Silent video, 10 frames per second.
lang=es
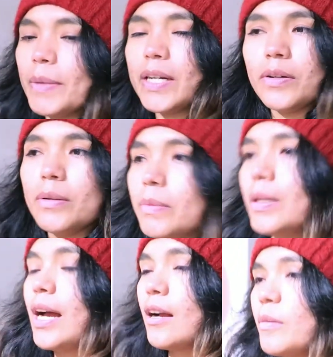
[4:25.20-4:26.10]
Bueno,
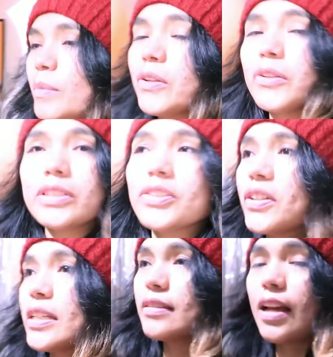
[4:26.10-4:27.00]
acomodo eso
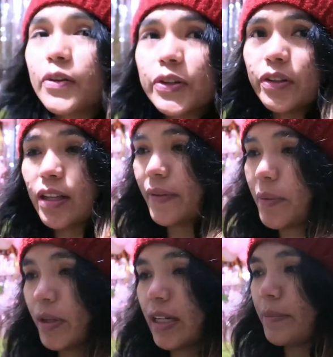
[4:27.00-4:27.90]
y salgo de una vez
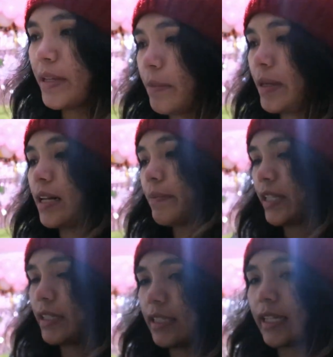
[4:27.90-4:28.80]
porque mi hermana me
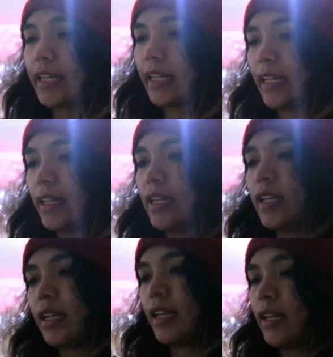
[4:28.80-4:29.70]
dice que,
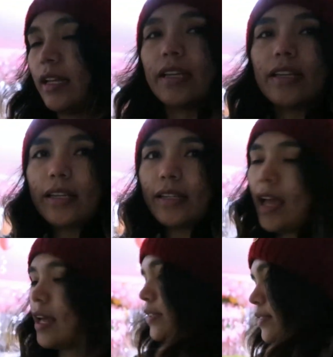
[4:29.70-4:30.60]
que
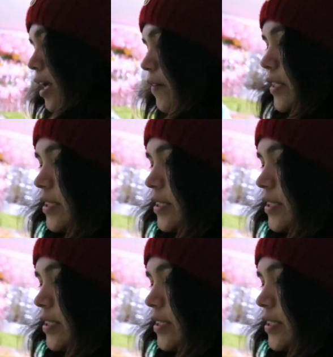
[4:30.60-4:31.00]
ya estaba